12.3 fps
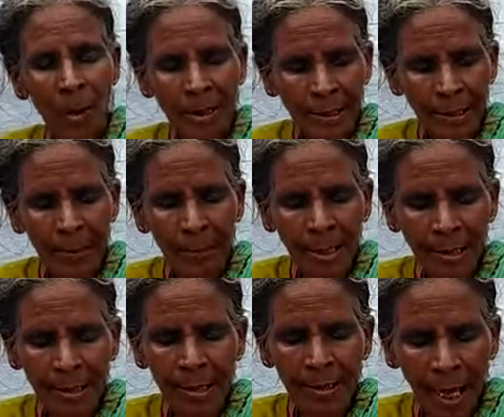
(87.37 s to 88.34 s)
మంచి
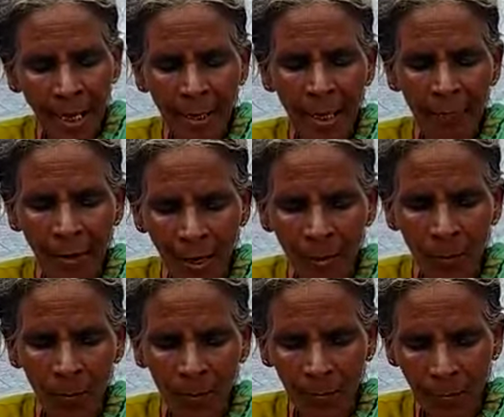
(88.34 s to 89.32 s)
మంచి సాలే
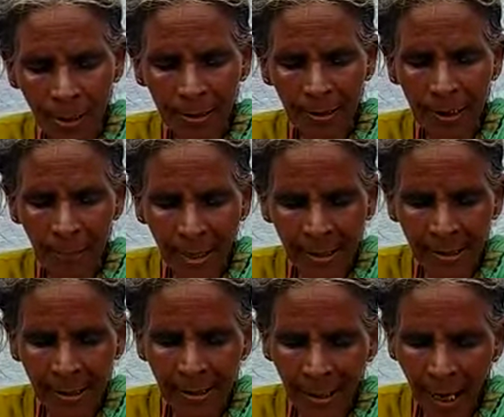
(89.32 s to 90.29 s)
వాళ్ళు మంచి
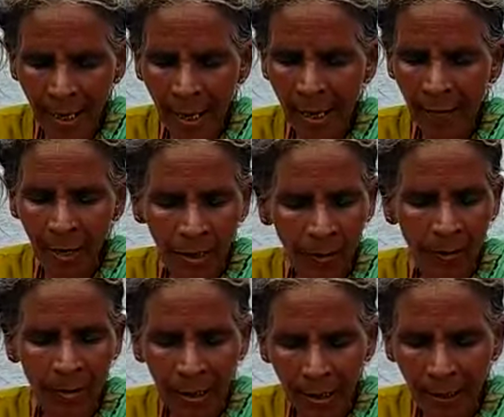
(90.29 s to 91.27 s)
మంచి సాలే వాళ్ళు
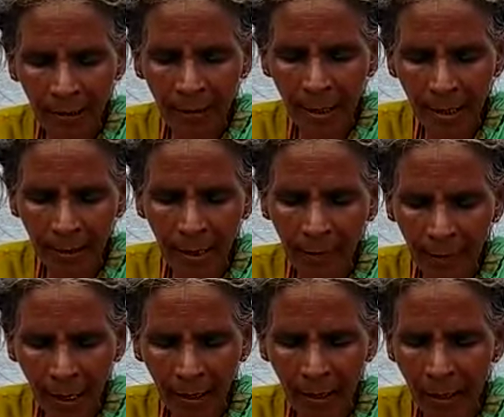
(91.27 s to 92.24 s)
సీలరు నేసే
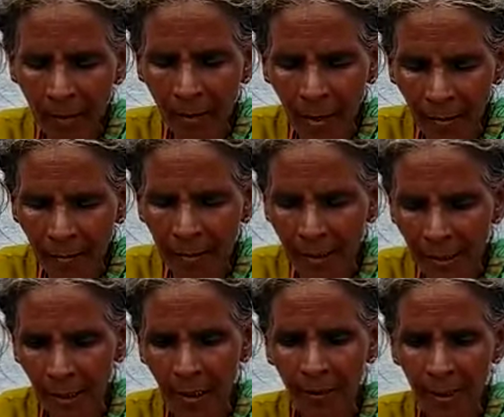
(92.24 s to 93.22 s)
సాలే వాళ్ళు
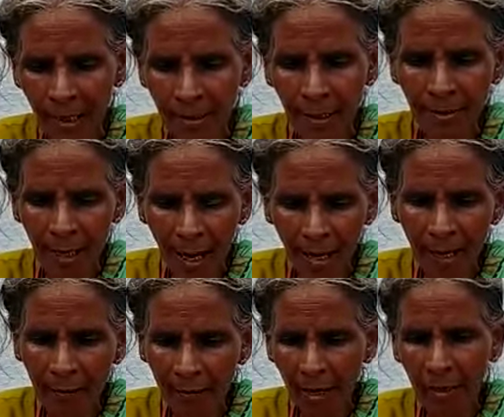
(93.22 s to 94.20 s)
సీలరు నేసే
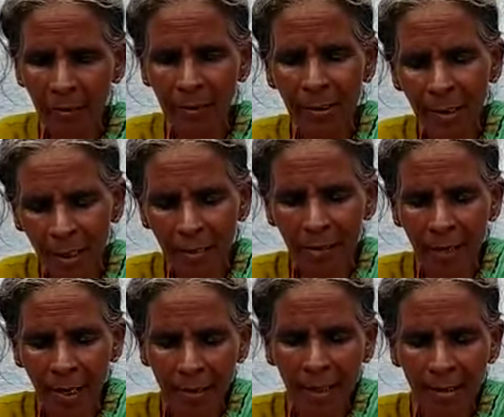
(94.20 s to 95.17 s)
సాలే వాళ్ళు సీలరు
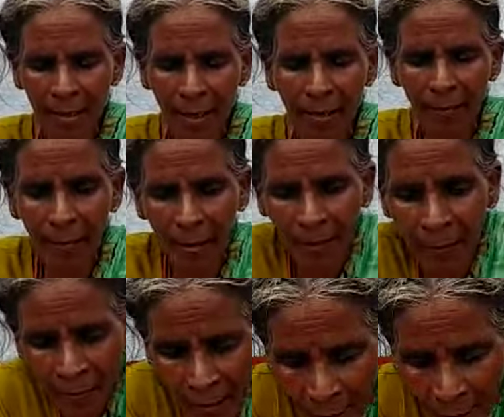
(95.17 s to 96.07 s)
నేసే సారి వాళ్ళు